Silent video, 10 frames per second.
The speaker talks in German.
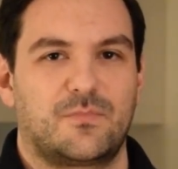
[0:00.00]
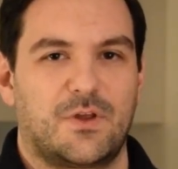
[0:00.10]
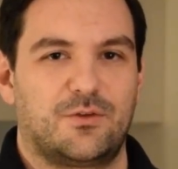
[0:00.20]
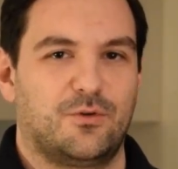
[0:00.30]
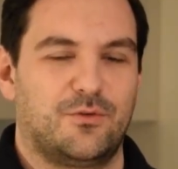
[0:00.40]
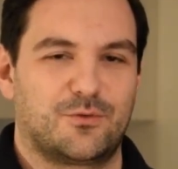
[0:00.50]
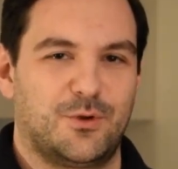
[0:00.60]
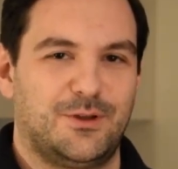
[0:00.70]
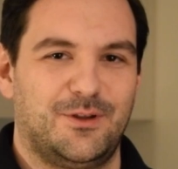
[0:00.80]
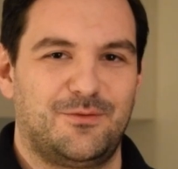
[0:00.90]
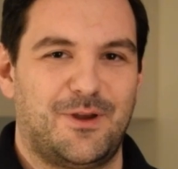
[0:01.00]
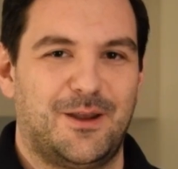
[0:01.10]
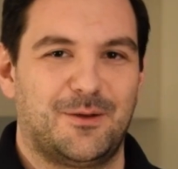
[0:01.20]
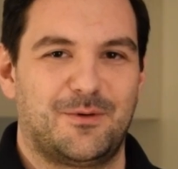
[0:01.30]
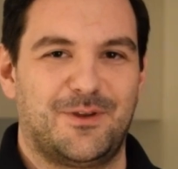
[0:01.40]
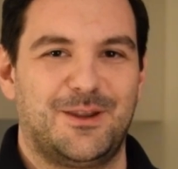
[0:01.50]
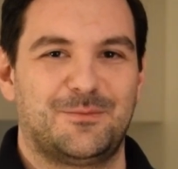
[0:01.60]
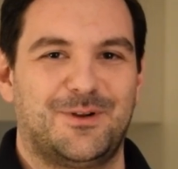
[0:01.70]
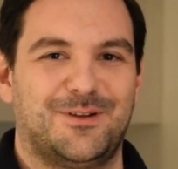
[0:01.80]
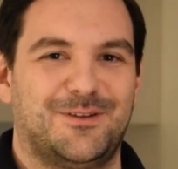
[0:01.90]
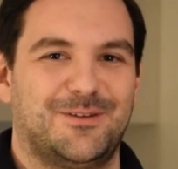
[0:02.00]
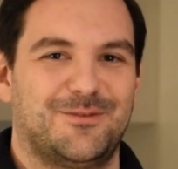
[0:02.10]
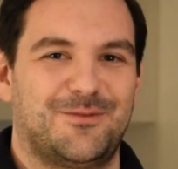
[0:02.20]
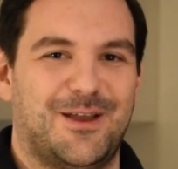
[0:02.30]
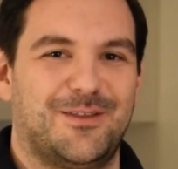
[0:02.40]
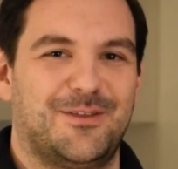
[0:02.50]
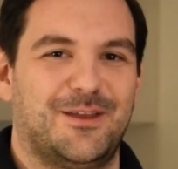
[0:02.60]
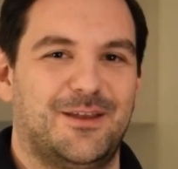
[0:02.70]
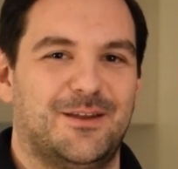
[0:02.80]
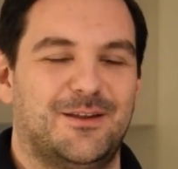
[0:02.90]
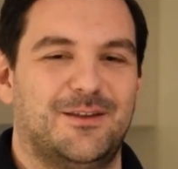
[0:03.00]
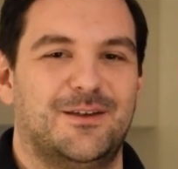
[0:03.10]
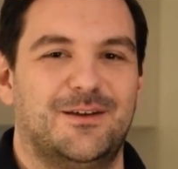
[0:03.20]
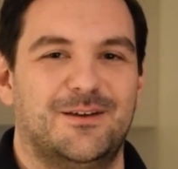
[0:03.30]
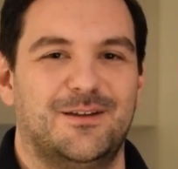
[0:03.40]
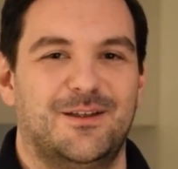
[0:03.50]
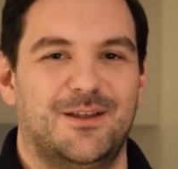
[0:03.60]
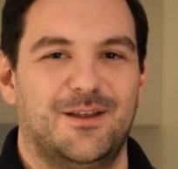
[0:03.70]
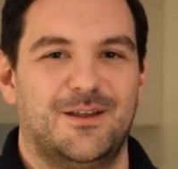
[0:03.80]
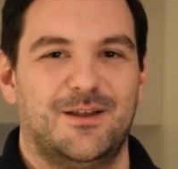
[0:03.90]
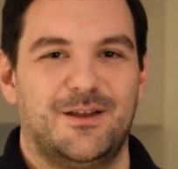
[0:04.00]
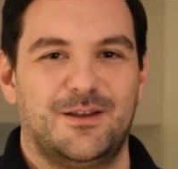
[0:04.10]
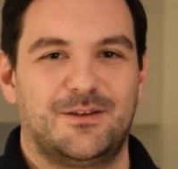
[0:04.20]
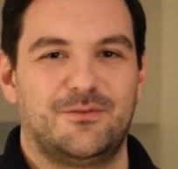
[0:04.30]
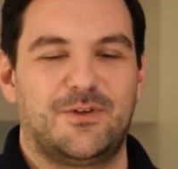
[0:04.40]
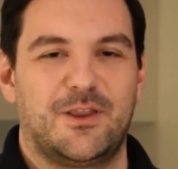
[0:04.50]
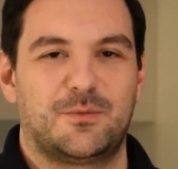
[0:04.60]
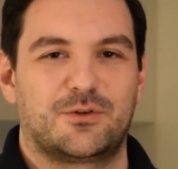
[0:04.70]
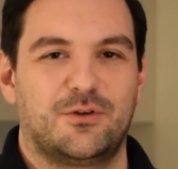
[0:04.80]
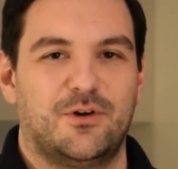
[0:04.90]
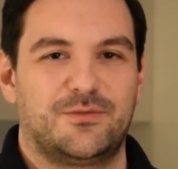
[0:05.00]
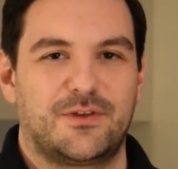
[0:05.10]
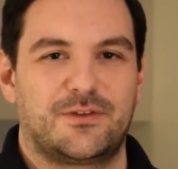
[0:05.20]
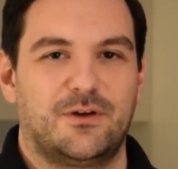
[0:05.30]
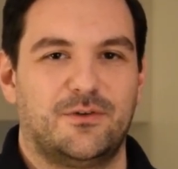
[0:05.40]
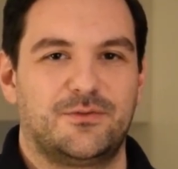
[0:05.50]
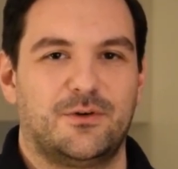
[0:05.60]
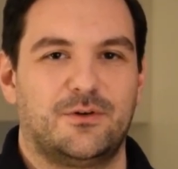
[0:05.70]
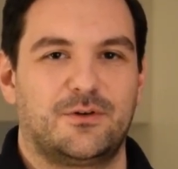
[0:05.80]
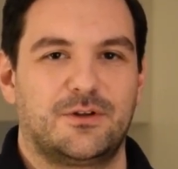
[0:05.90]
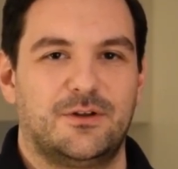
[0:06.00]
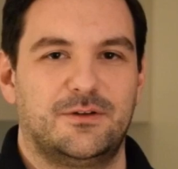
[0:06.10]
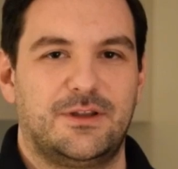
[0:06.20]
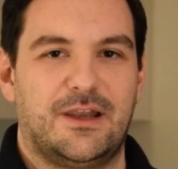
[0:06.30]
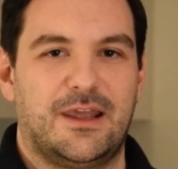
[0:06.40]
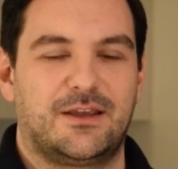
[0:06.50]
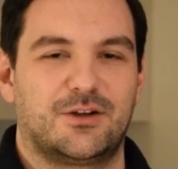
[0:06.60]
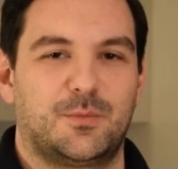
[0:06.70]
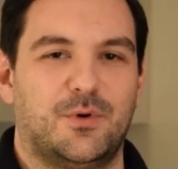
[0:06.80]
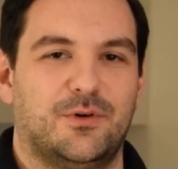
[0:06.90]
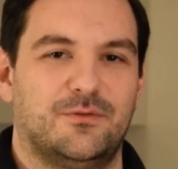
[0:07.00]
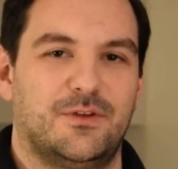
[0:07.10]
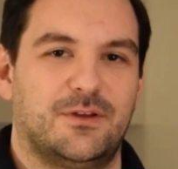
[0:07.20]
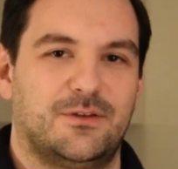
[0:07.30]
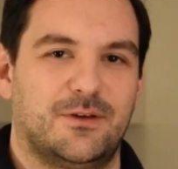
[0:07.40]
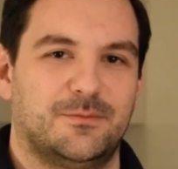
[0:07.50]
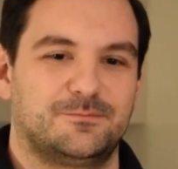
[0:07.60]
also so oft gucke ich nicht fern, aber wenn ich mal fernsehe, dann, äh, dann fällt es mir schon auf, dass da oft auch äh, Dialekt gesprochen wird. Ja.